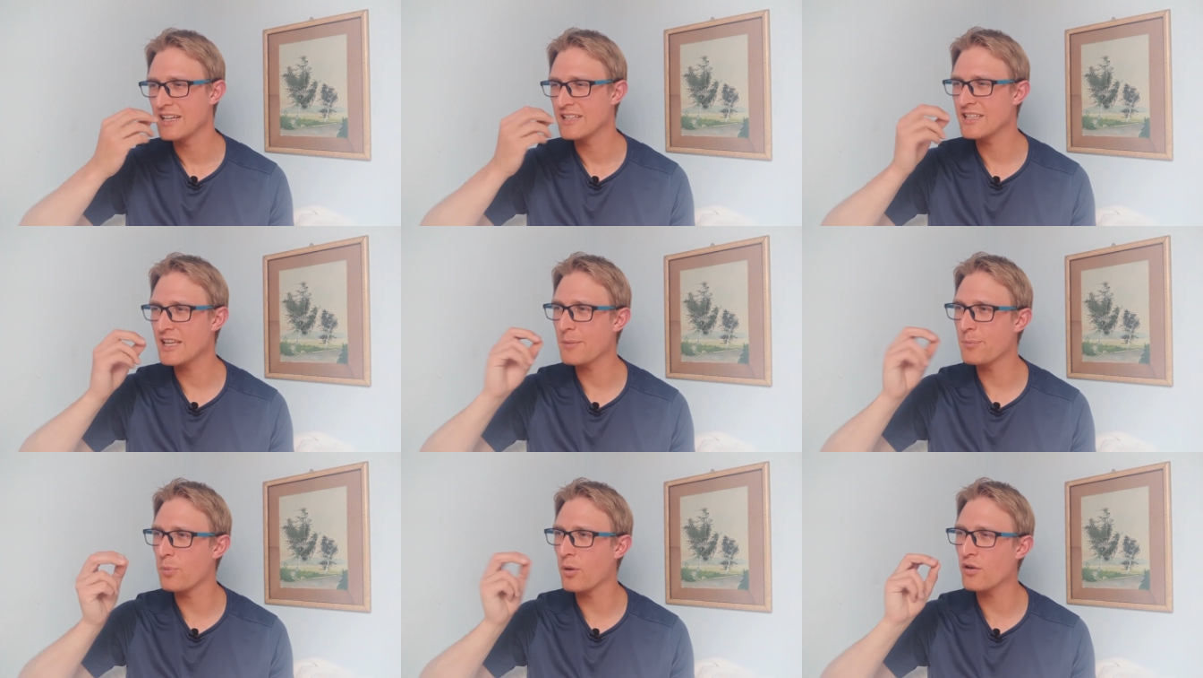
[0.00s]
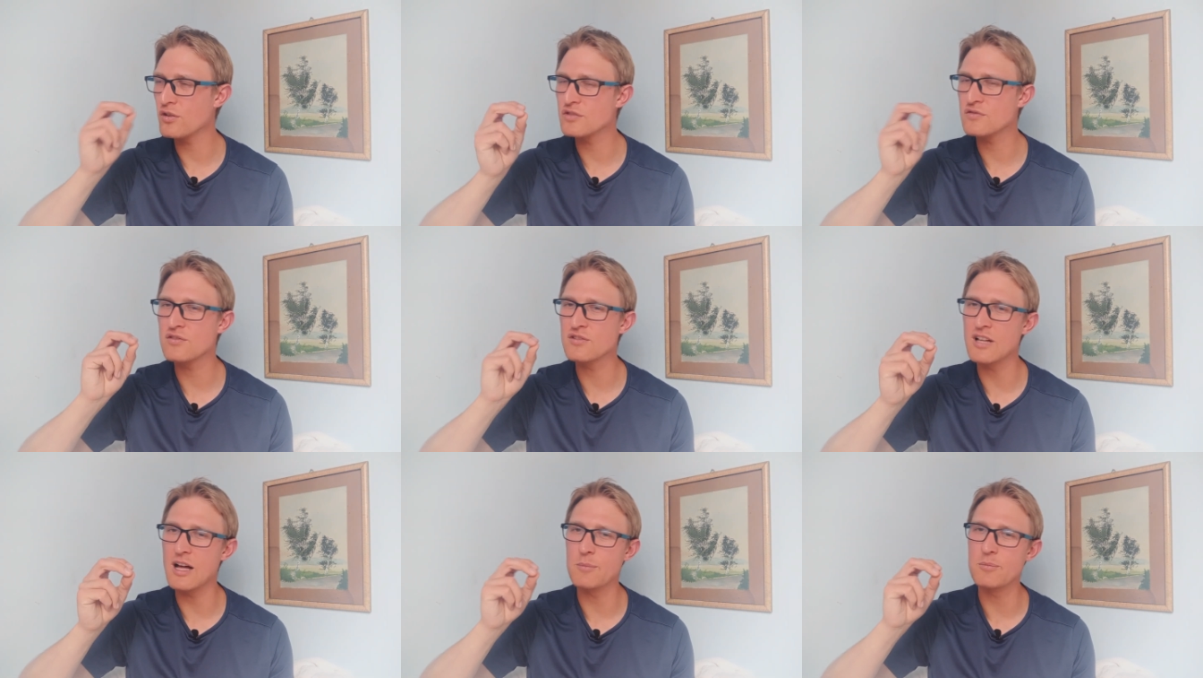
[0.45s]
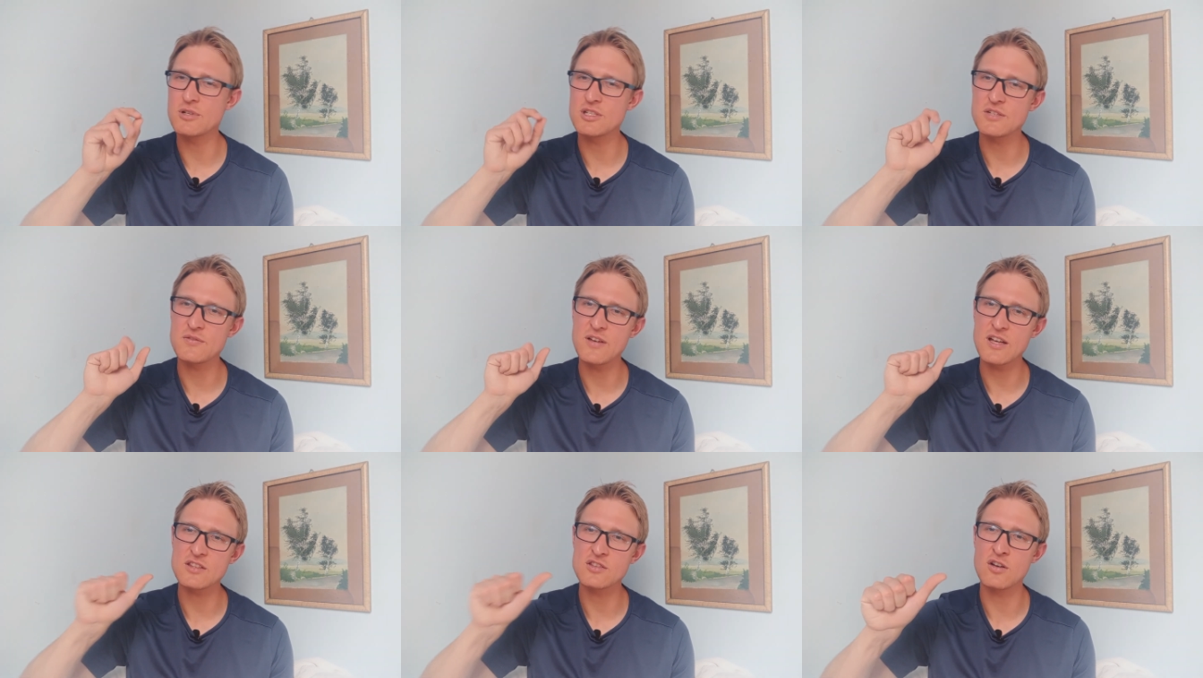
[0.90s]
Nie pozwól, aby
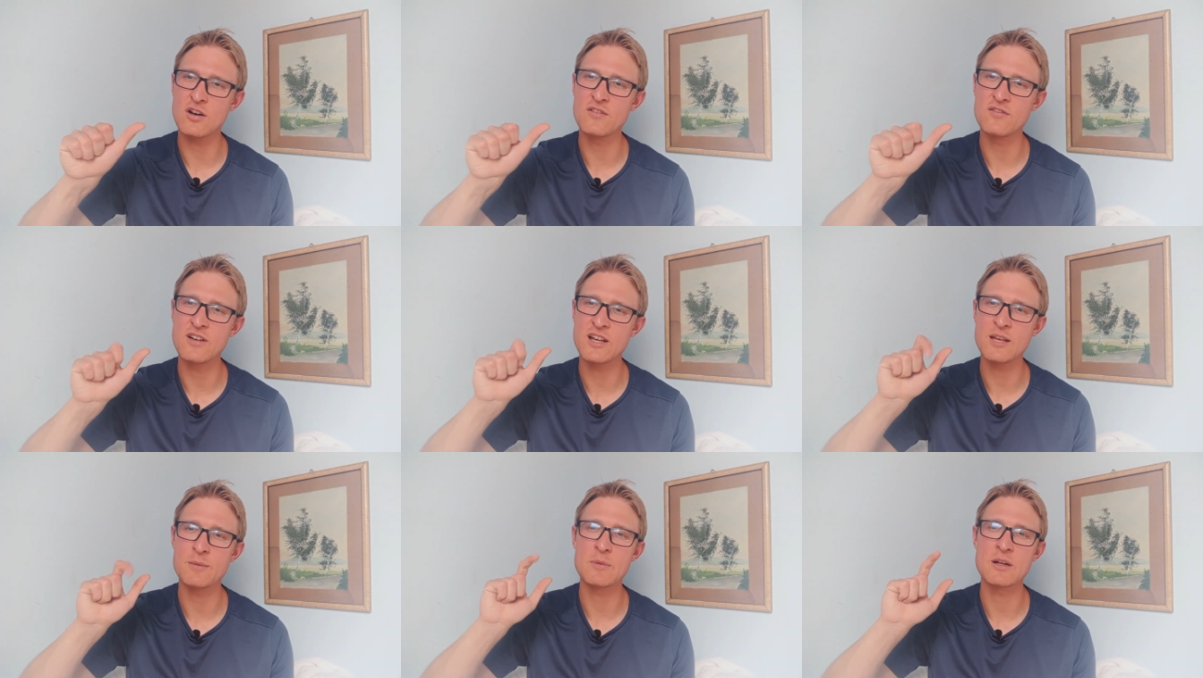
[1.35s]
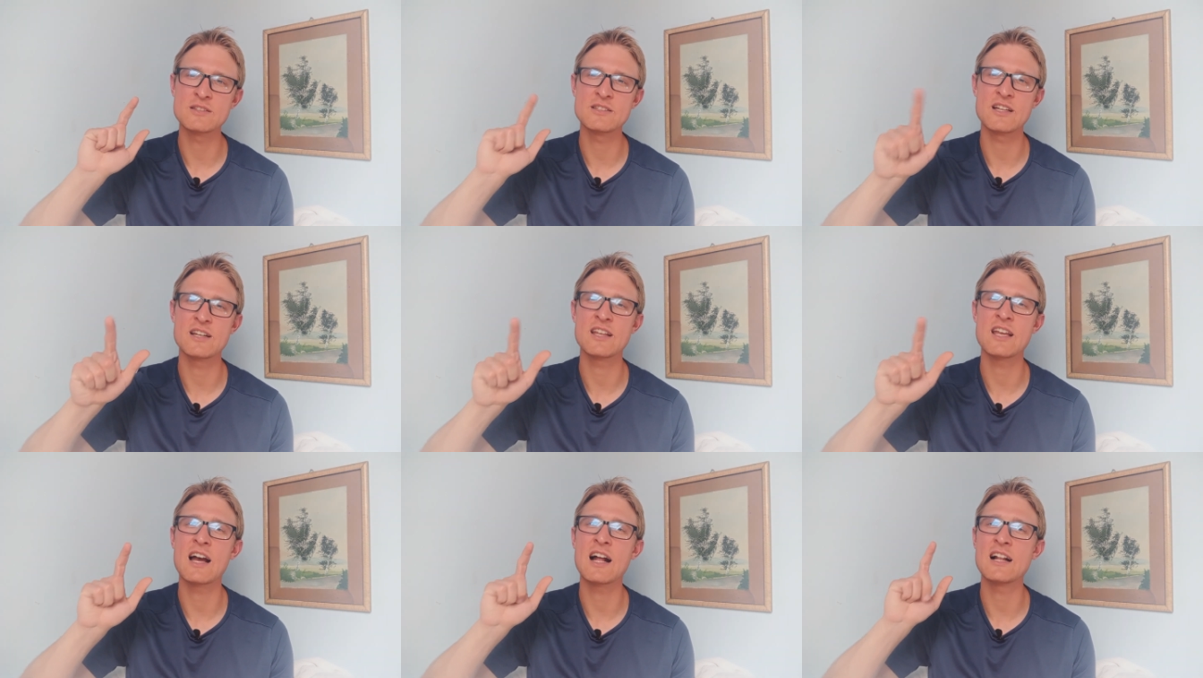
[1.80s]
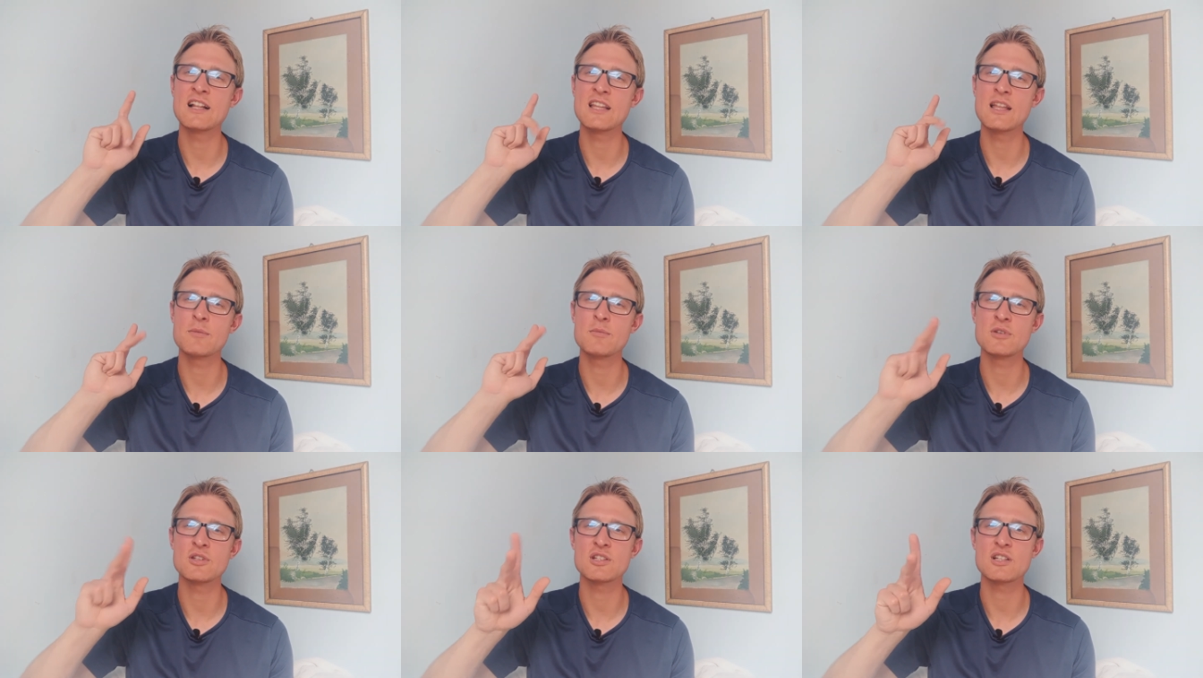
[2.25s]
światowe i
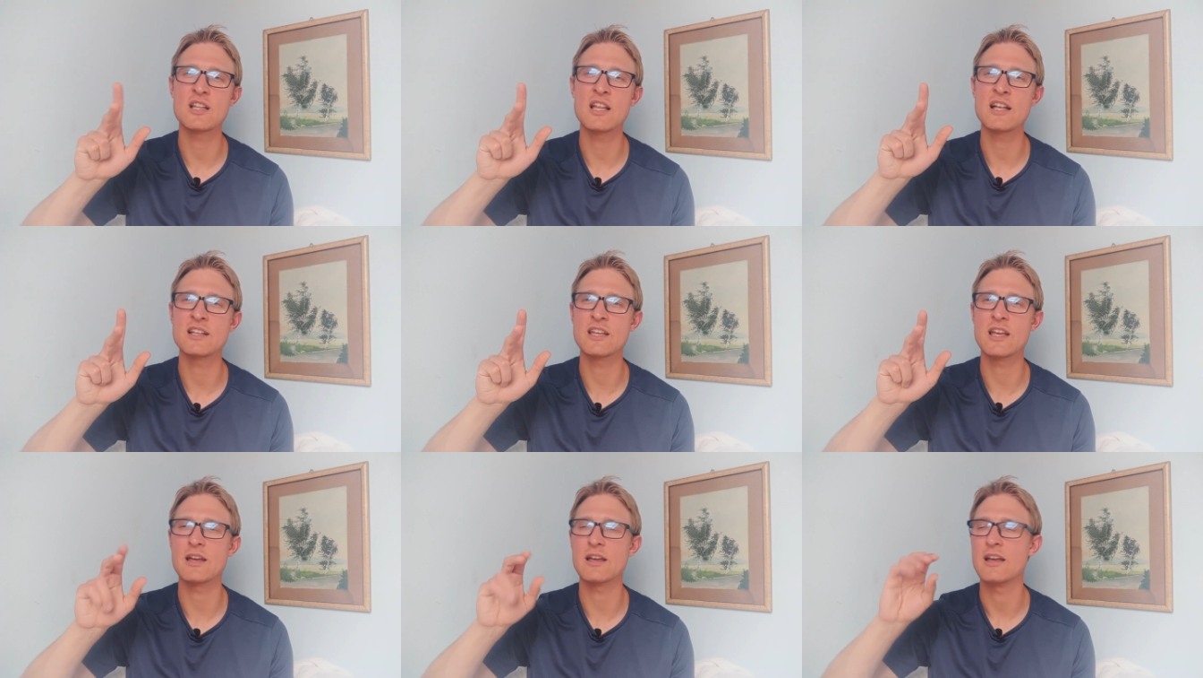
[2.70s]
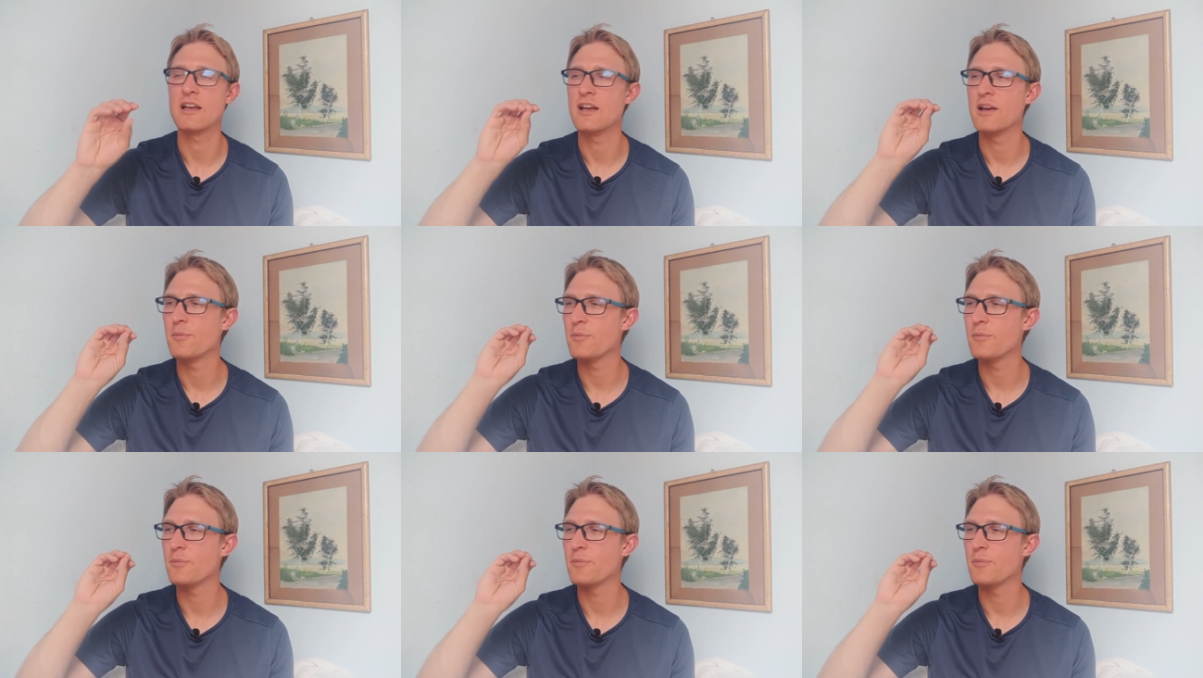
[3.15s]
materialne myślenie